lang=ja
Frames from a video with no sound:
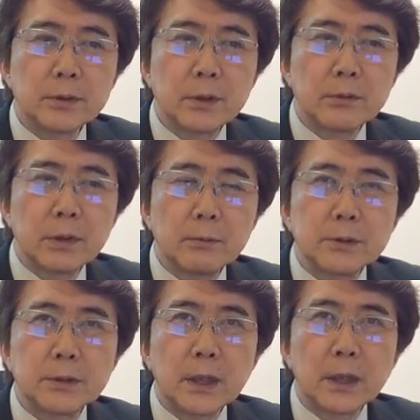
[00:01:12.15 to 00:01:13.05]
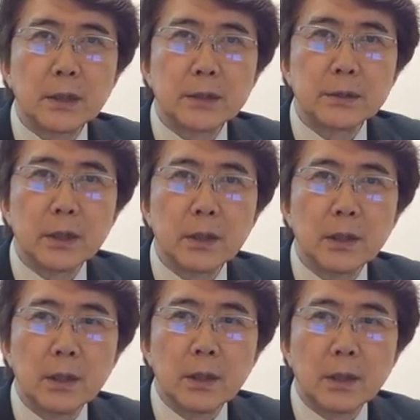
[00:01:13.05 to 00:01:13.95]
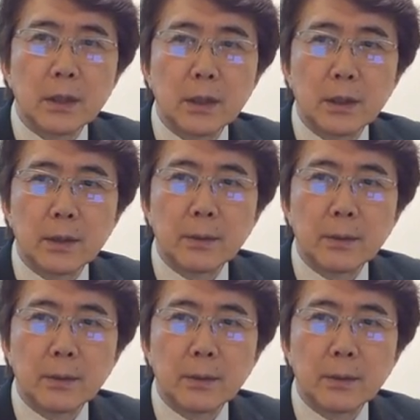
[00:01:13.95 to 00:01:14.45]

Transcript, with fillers: 瞑想の意識状態を保ちながらですね、